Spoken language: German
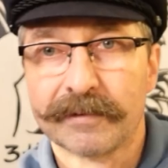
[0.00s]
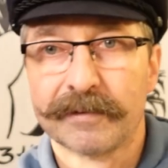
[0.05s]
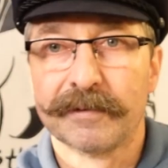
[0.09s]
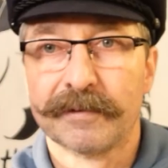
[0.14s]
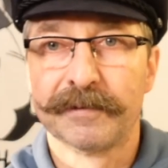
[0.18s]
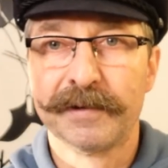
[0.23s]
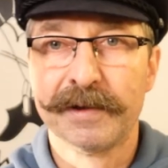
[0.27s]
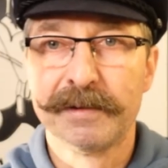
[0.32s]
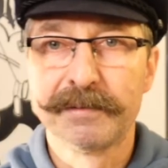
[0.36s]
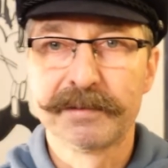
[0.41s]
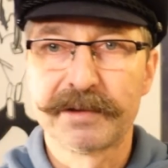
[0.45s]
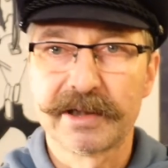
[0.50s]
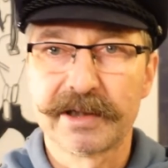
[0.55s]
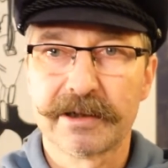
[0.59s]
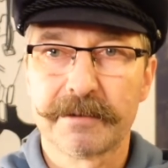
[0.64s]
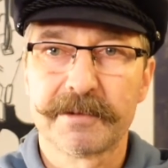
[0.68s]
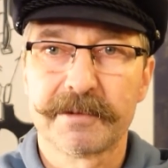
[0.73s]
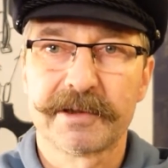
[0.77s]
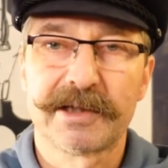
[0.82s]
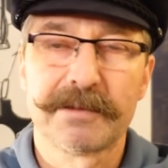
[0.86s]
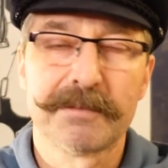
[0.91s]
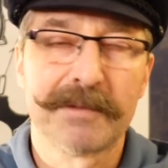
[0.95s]
Filmchen
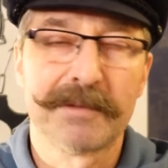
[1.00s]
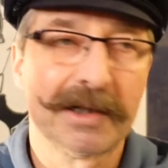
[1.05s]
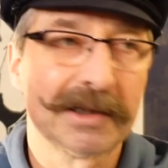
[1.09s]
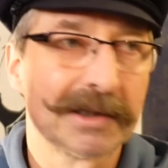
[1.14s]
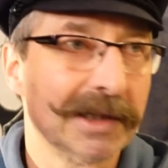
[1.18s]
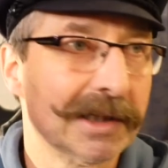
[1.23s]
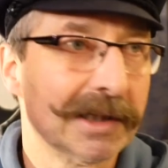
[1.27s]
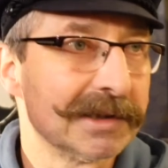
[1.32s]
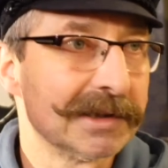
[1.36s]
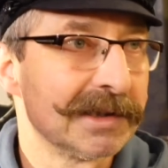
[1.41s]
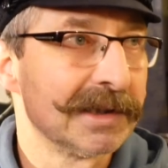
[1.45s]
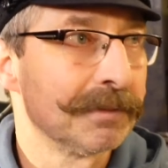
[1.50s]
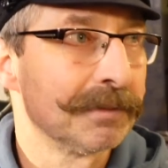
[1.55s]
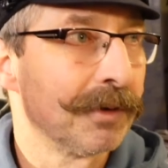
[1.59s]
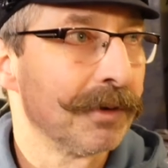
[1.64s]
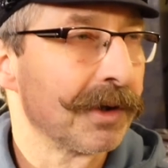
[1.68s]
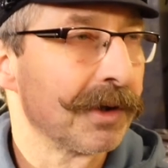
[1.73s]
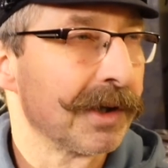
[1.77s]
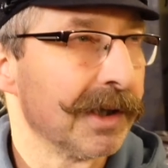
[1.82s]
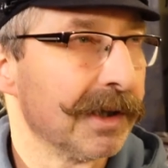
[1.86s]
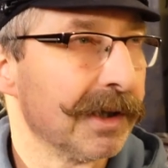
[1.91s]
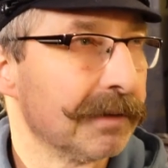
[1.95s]
habe ich gemacht letzte
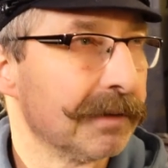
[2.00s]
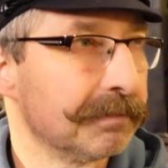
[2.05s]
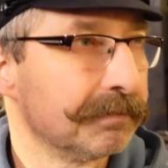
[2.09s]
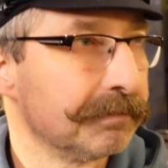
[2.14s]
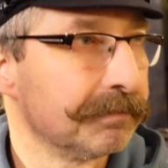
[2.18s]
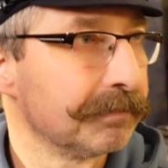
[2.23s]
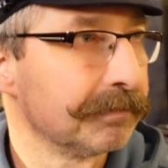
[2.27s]
Woche